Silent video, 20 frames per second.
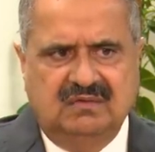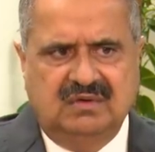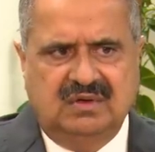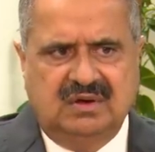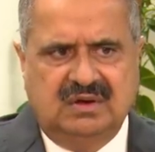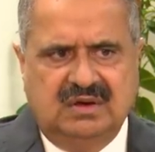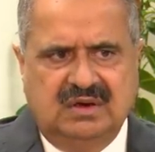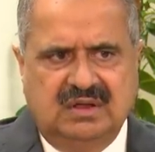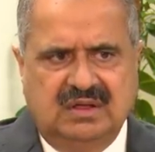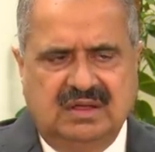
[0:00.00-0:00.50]

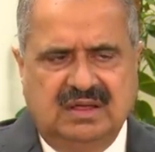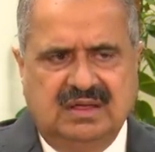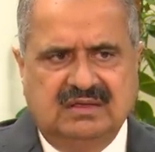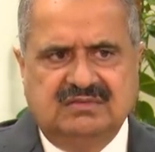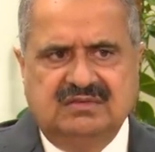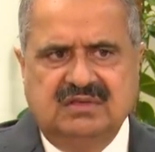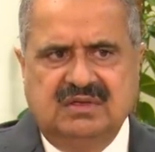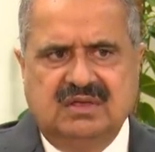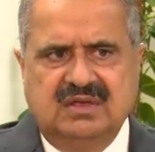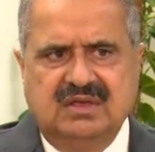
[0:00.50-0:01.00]
वरना
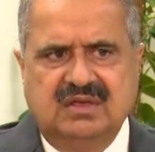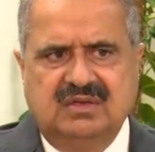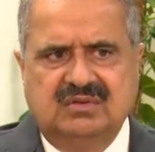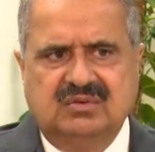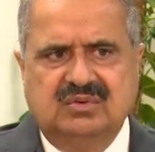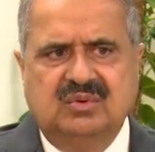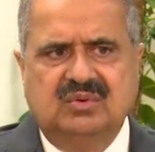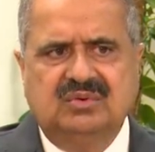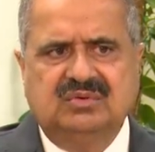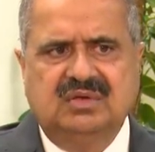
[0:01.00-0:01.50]
ऐसे
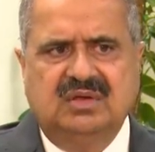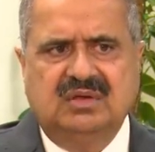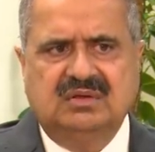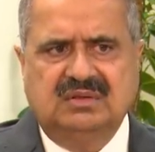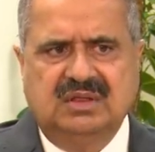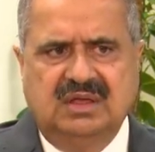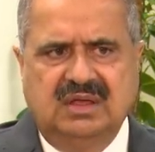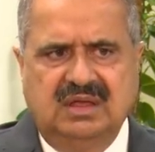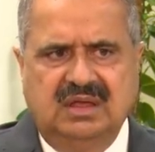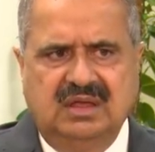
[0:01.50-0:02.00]
केस हो
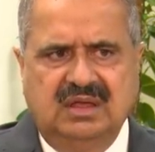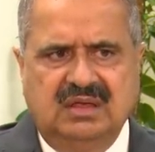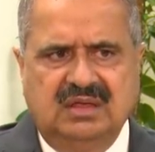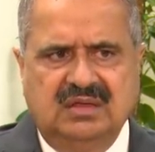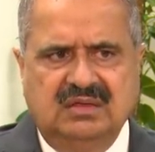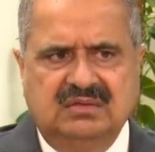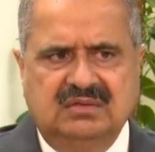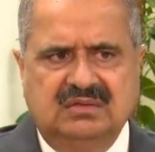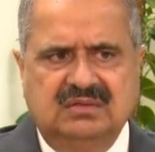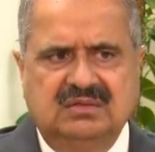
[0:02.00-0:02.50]
सकता है
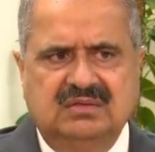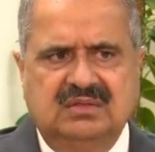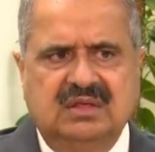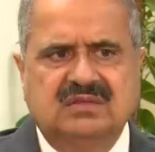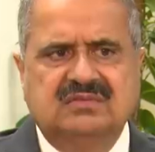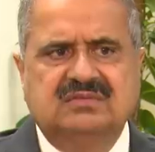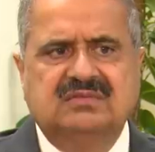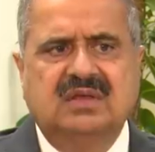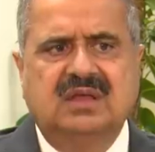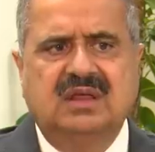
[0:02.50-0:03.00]
कि
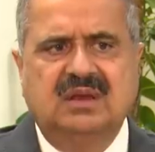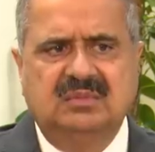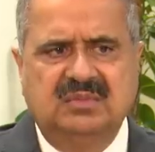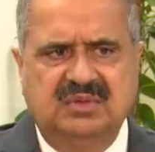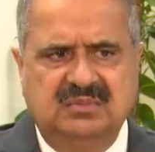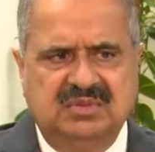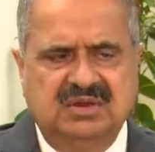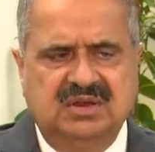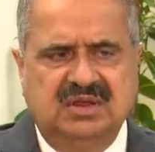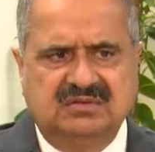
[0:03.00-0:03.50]
दस साल
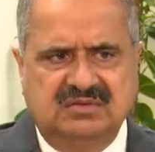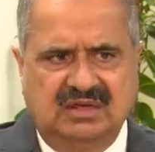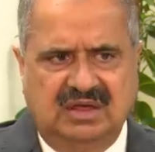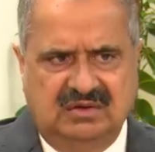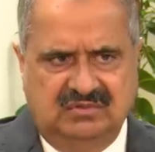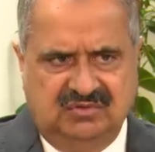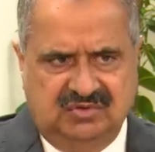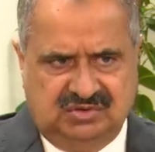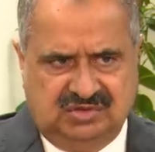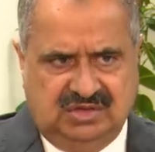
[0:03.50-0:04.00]
में भी ना
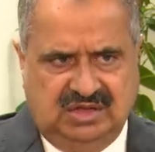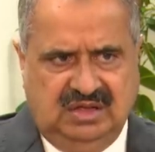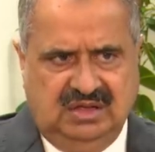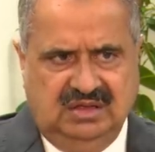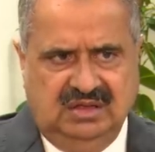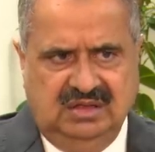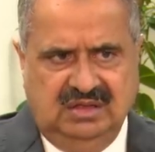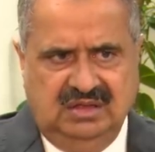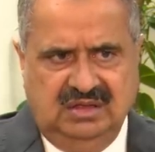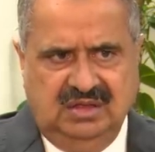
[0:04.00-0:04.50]
सॉल्व होता
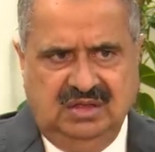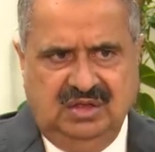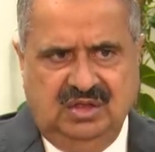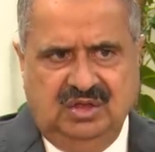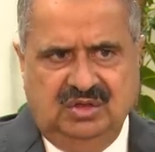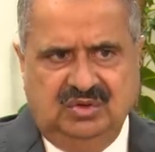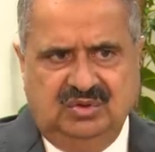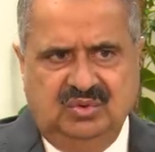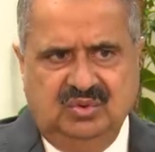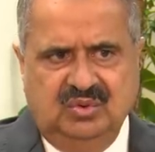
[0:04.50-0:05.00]

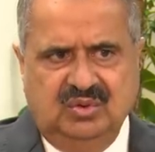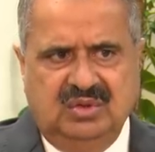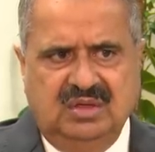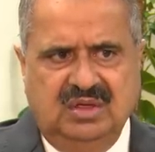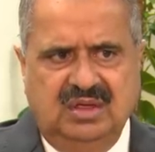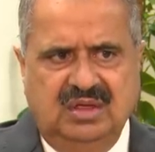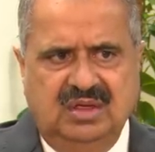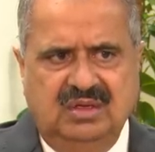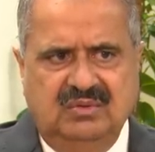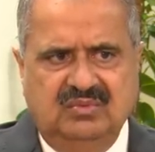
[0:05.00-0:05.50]

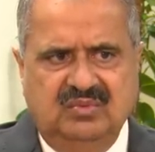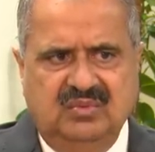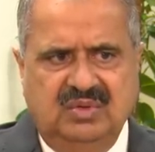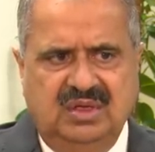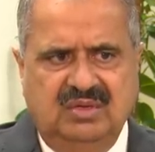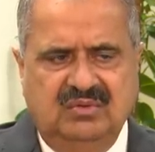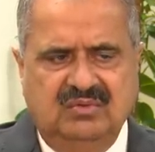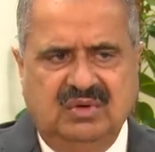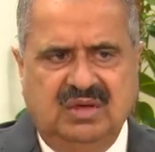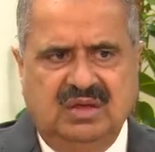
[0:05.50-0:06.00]
चूँकि वी